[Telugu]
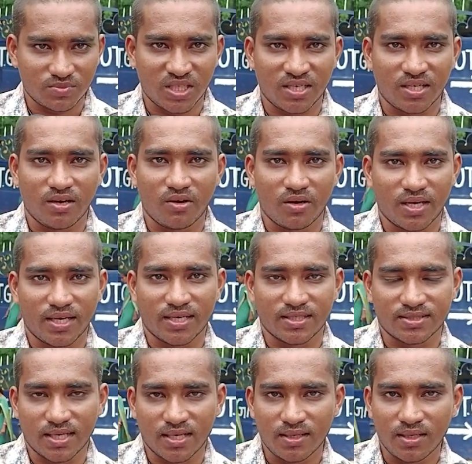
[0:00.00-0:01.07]
దీనికి లోన్
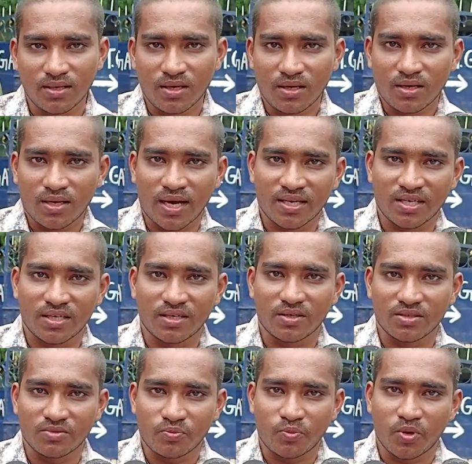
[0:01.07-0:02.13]
అయ్యాను సార్ కానీ
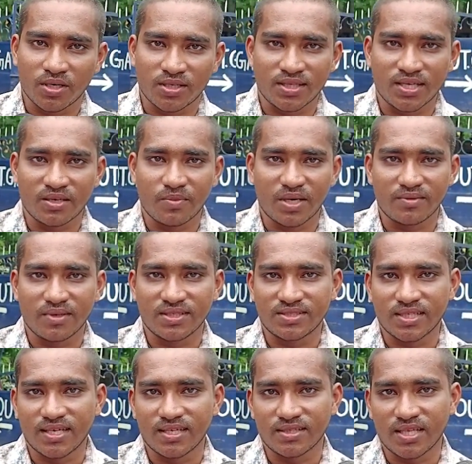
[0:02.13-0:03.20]
పోయిందానికి మనం ఏం
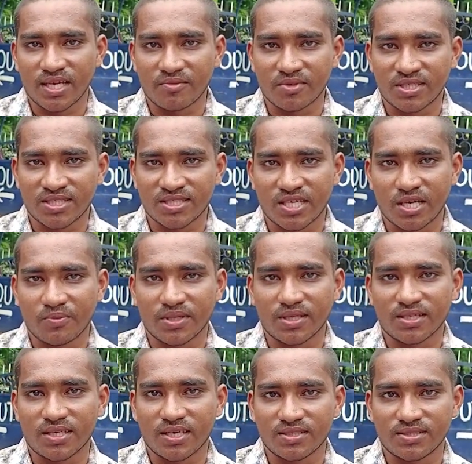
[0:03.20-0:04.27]
చేయలేము దేవుడు
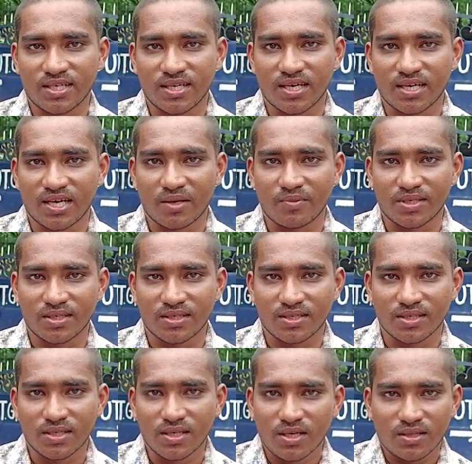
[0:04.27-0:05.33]
తీసుకెళ్ళిపోయిందానికి ఏం చేయలేము కాబట్టి
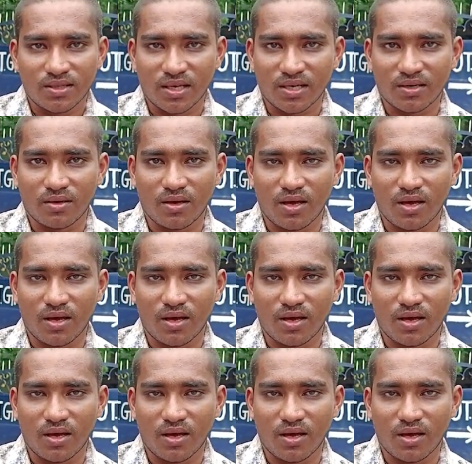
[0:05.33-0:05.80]
దాని